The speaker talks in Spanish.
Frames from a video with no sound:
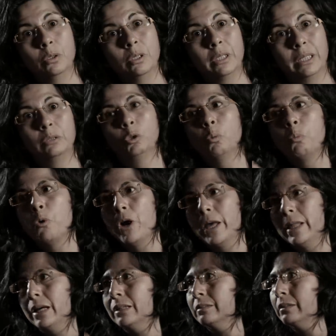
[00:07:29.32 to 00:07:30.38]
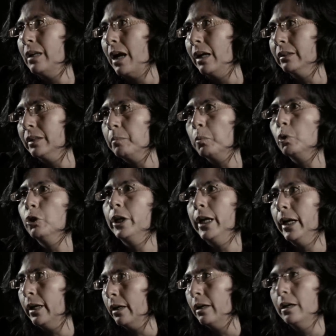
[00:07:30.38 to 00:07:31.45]
que tú puedas
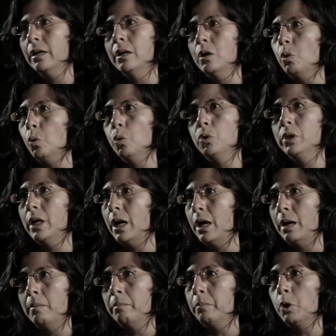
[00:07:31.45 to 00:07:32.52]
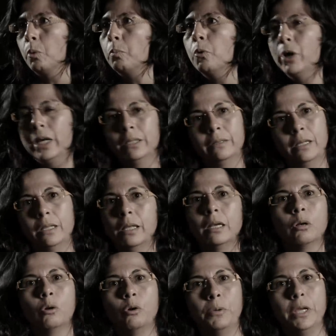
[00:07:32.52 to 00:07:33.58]
anteponer una propuesta
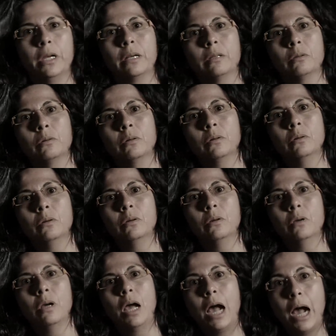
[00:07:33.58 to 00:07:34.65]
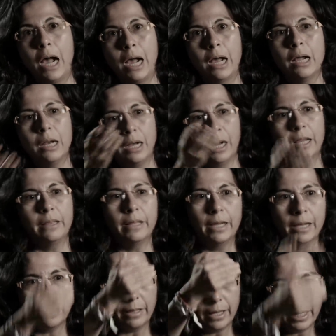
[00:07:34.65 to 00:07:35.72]
del gobierno a la
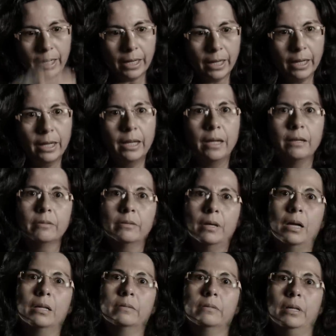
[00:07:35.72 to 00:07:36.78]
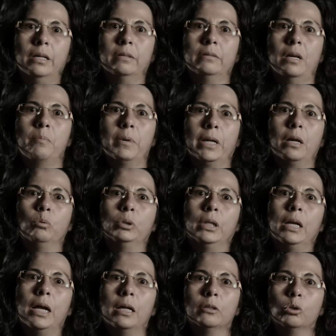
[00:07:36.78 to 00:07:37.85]
idea de que estás, estás
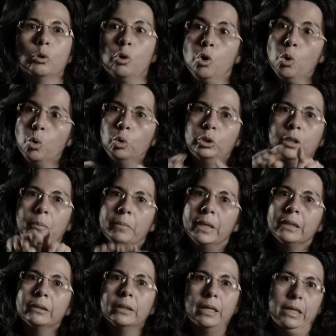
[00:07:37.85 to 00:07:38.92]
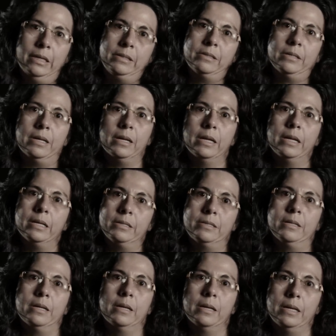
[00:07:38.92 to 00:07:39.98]
precautelando justamente ese,
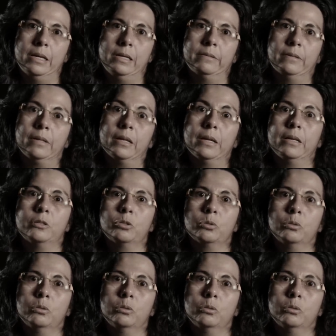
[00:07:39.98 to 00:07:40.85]
ese, ese derecho.